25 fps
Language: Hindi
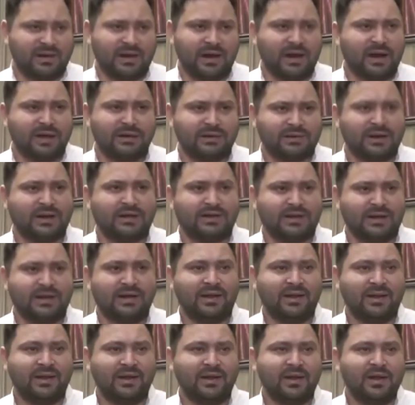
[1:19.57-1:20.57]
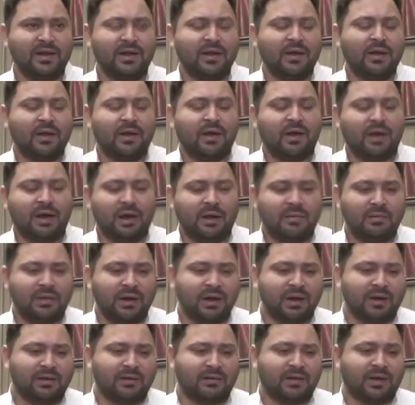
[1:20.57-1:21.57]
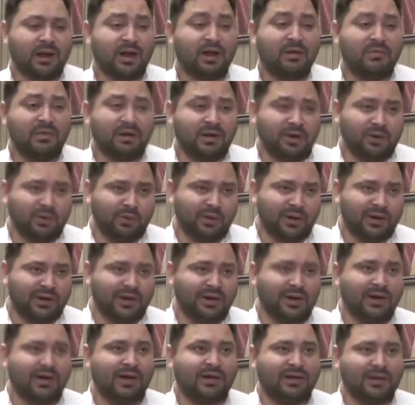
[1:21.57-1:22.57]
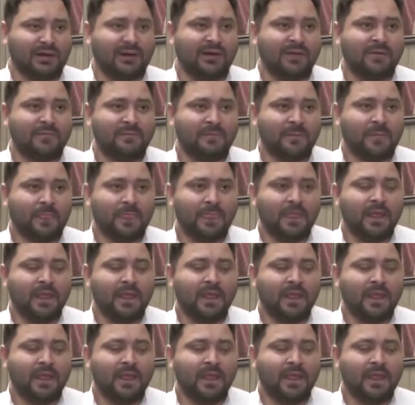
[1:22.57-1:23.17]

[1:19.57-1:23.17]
रहना चाहते हैं और हमने कल भी ट्वीट किया था